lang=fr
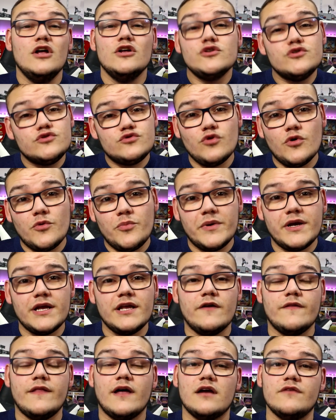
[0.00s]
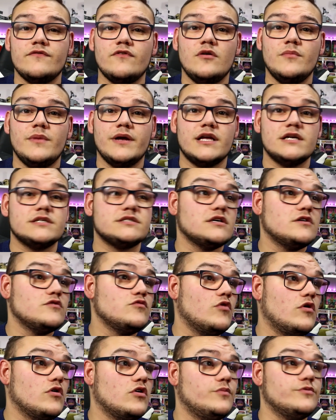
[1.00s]
surpris en arrivant en magasin
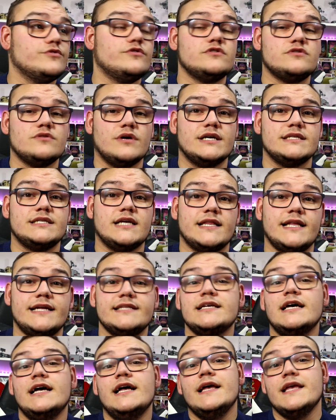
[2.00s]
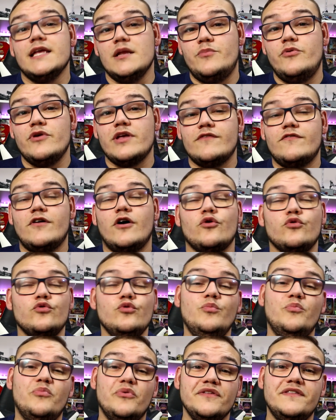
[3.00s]
ou en commandant sur internet, il peut y avoir
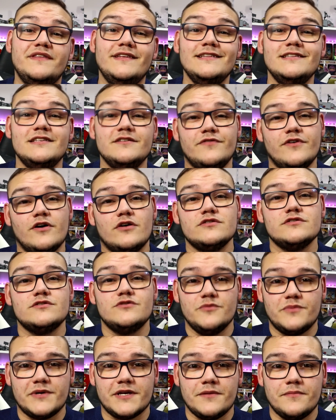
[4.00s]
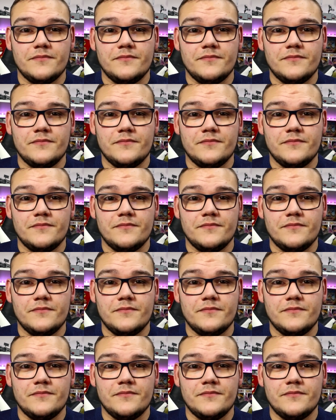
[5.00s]
une petite différence de prix.